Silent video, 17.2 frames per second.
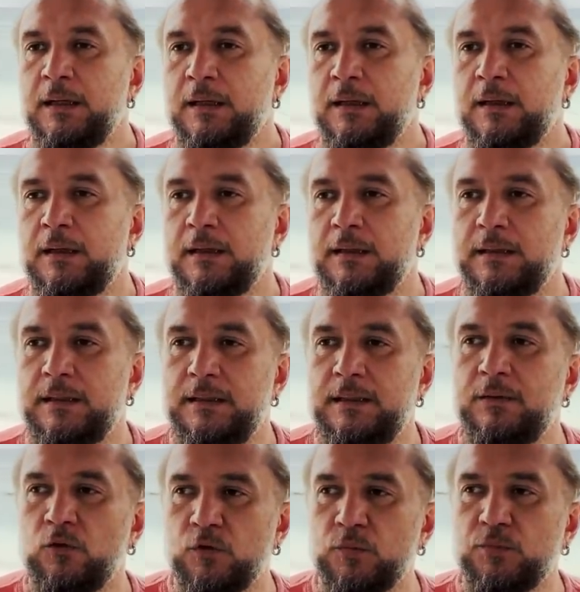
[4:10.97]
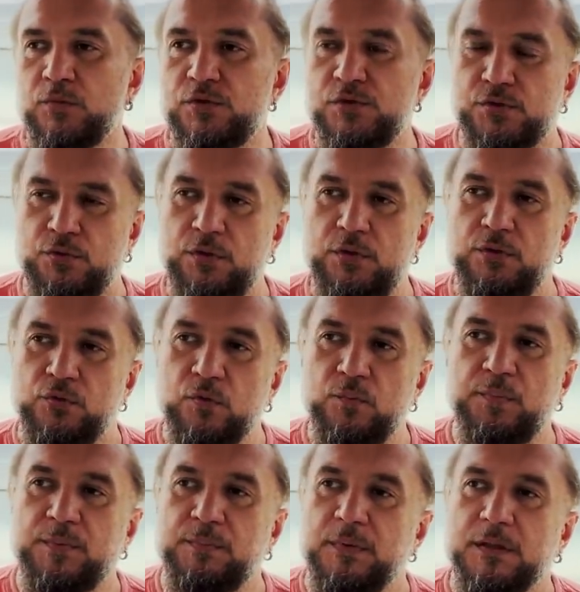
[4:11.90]
Э, и он будет стоить, ну,
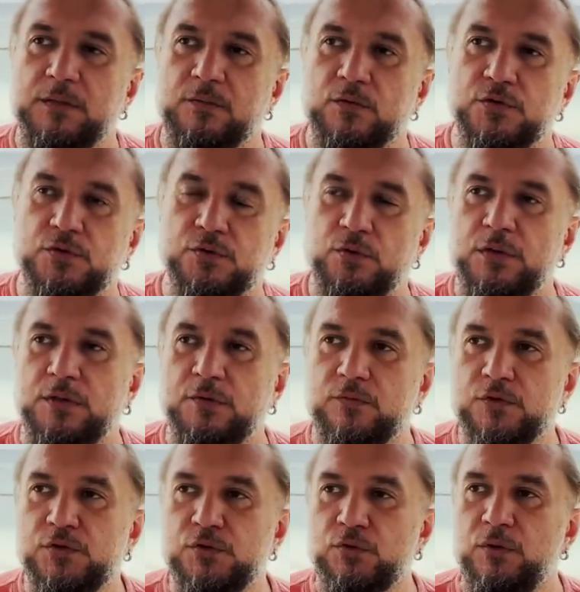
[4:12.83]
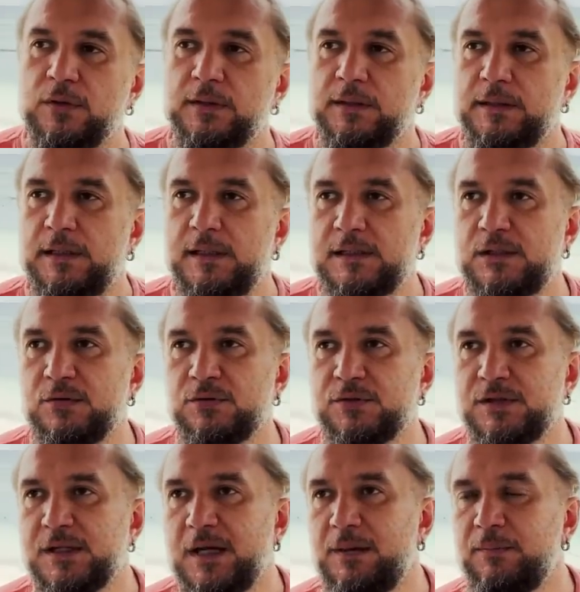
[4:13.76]
примерно вот столько, вот столько. Если
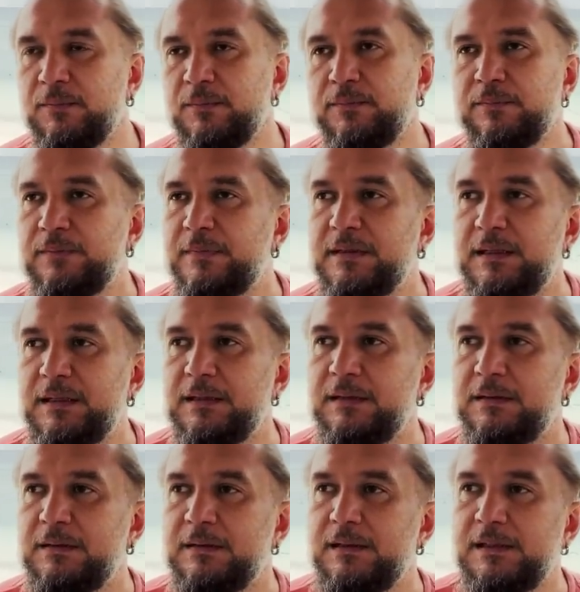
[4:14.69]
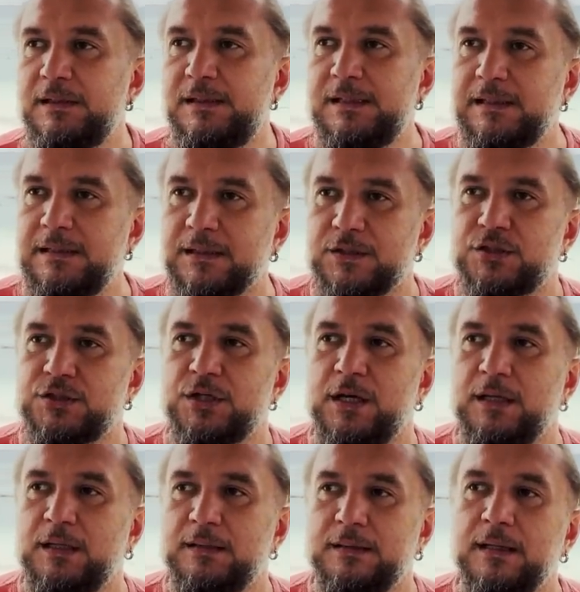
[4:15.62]
он сам не, не сильно
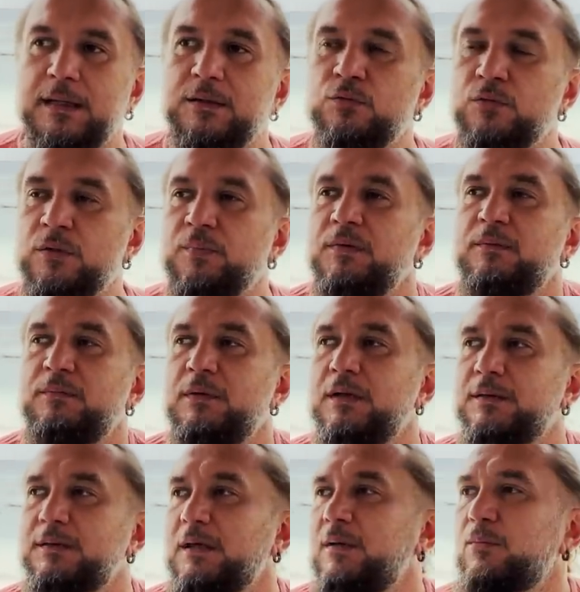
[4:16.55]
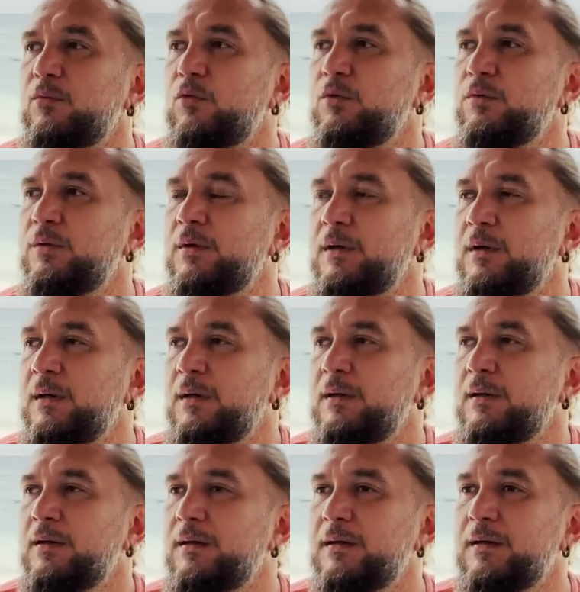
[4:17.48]
шарит, да, ну, например, там, он
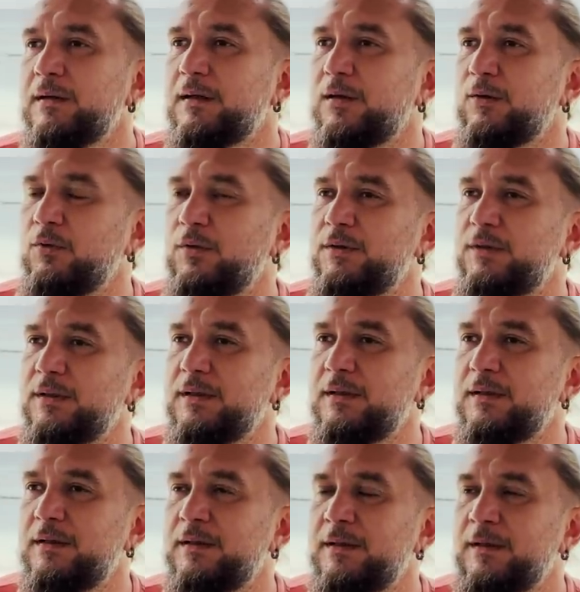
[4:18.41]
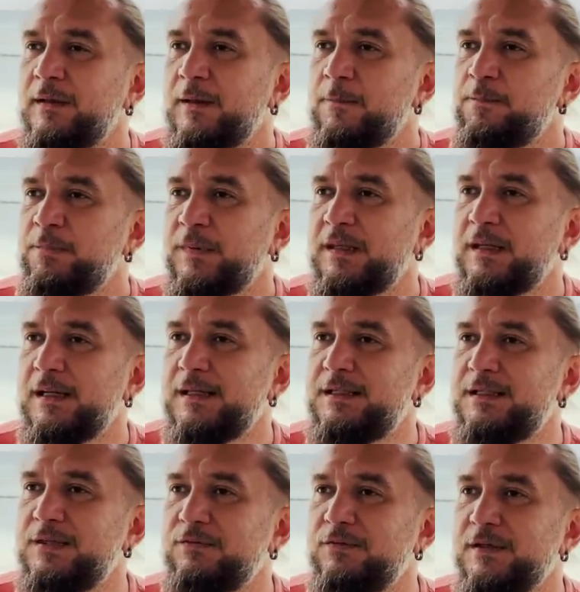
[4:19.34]
какой-то
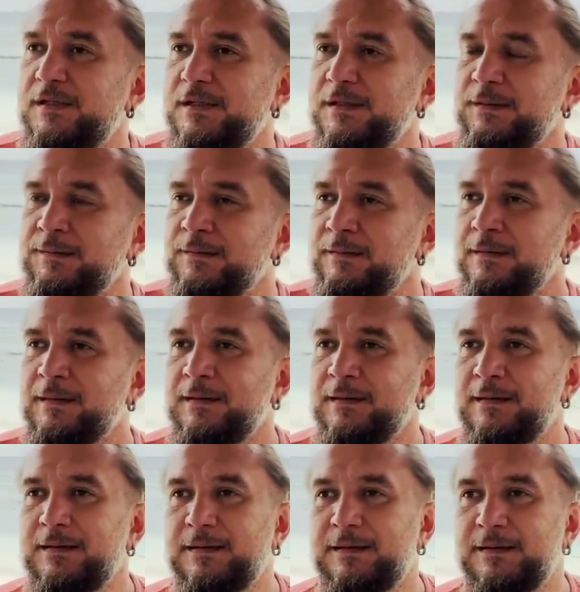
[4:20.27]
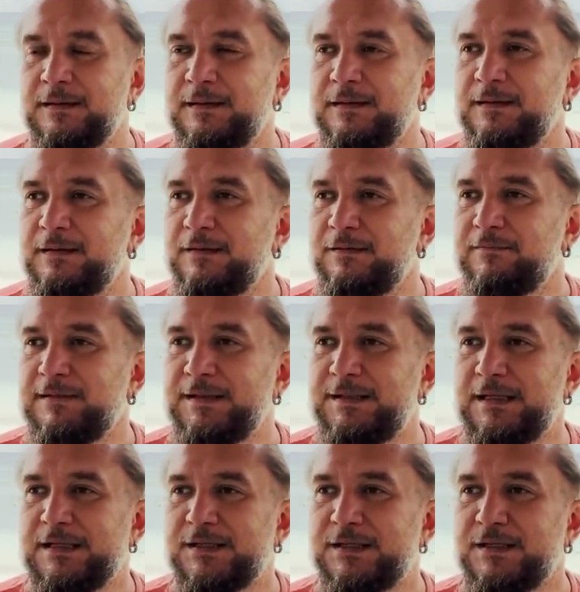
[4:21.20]
нерадивый сын а,
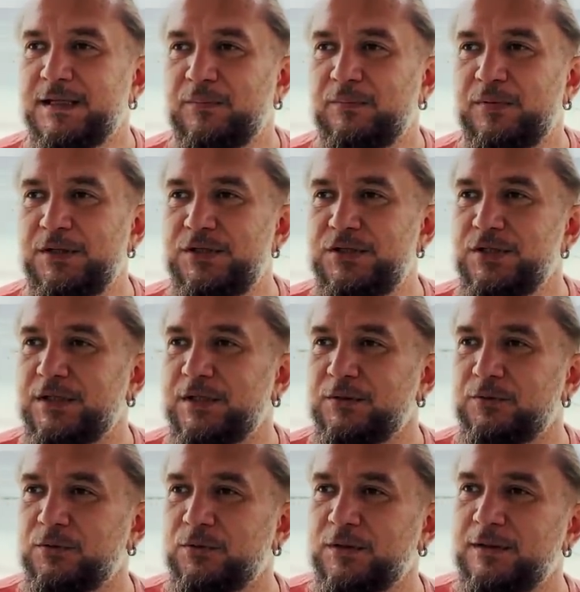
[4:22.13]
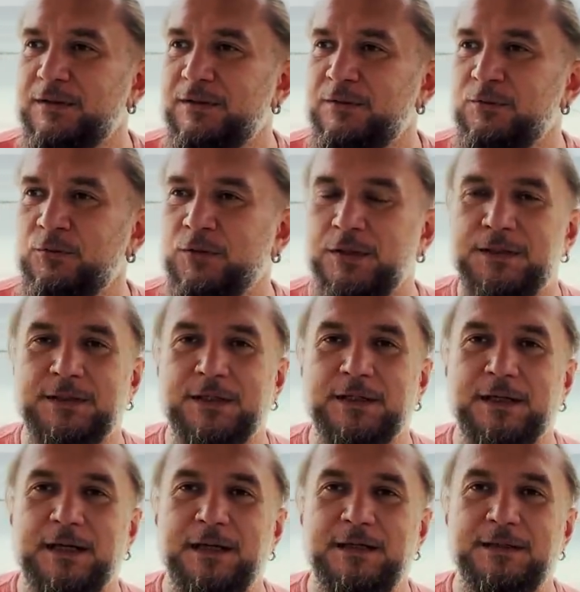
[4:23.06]
владельца добычи, который нюхает
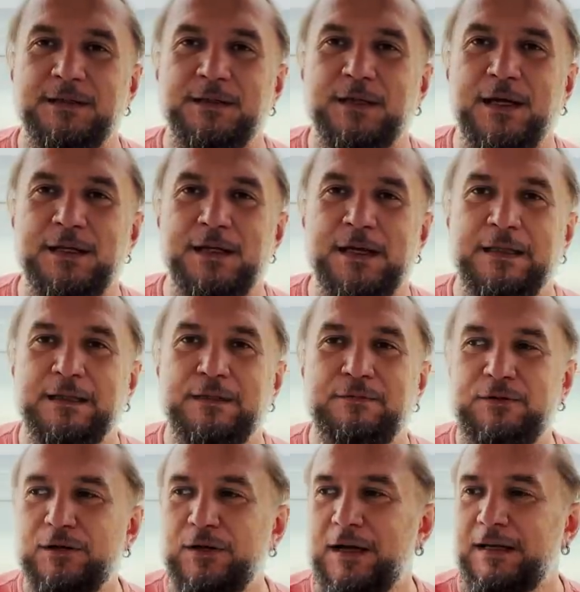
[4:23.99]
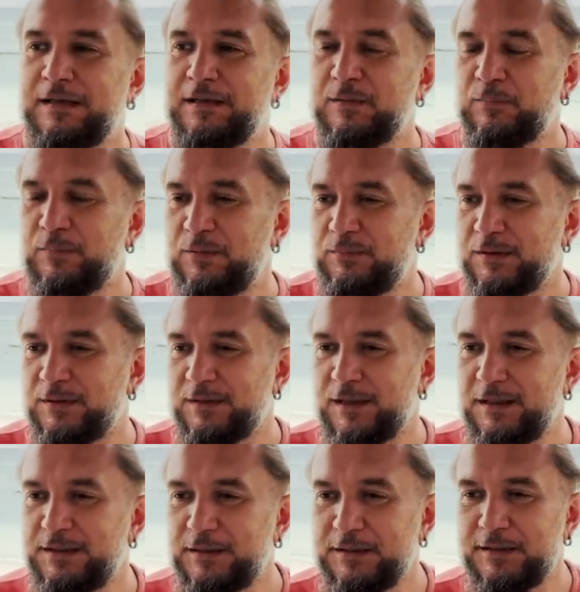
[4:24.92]
кокаин и гоняет на Феррари, например.
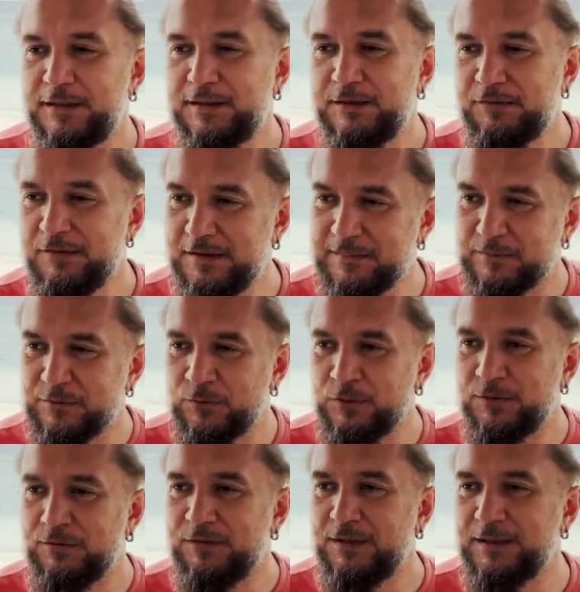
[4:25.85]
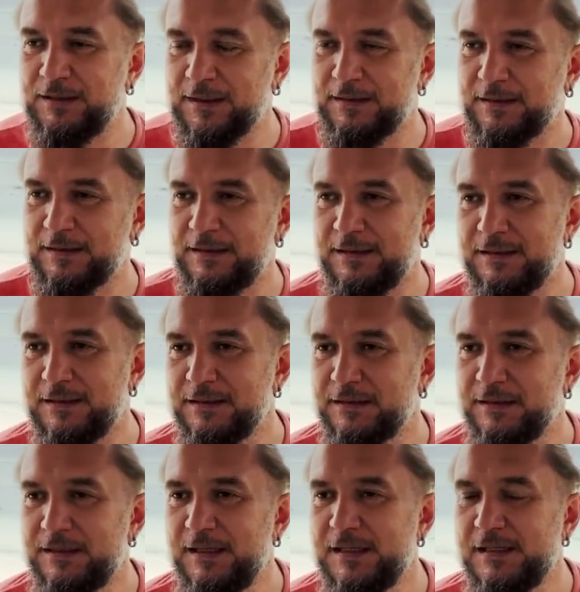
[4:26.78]
Да, я таких не видел, но наверняка такие
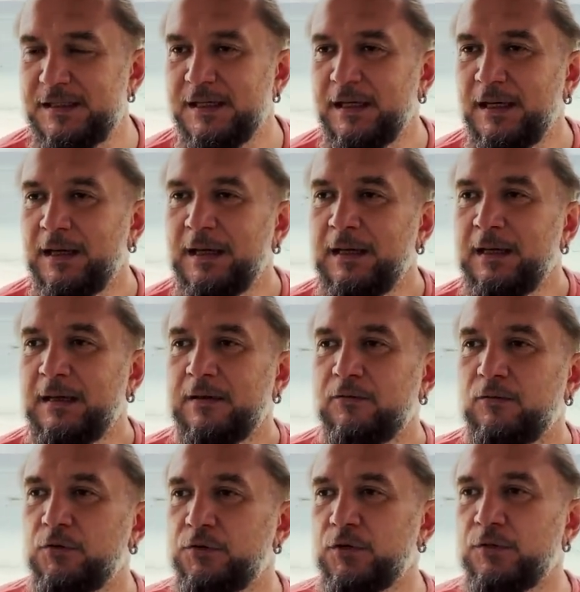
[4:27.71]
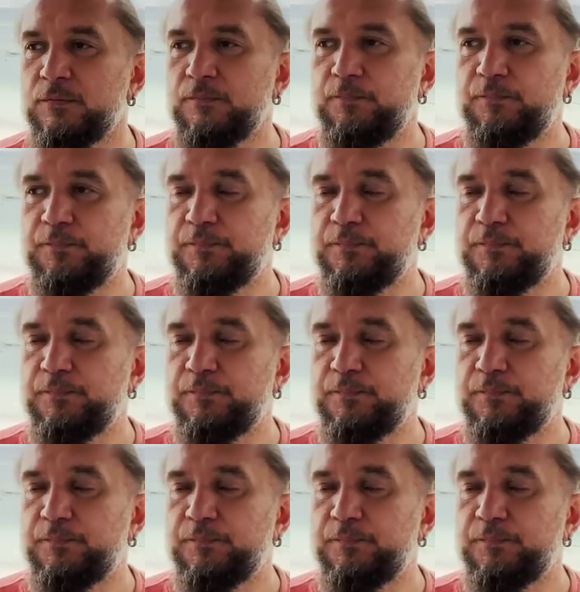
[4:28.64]
где-то есть. Вот он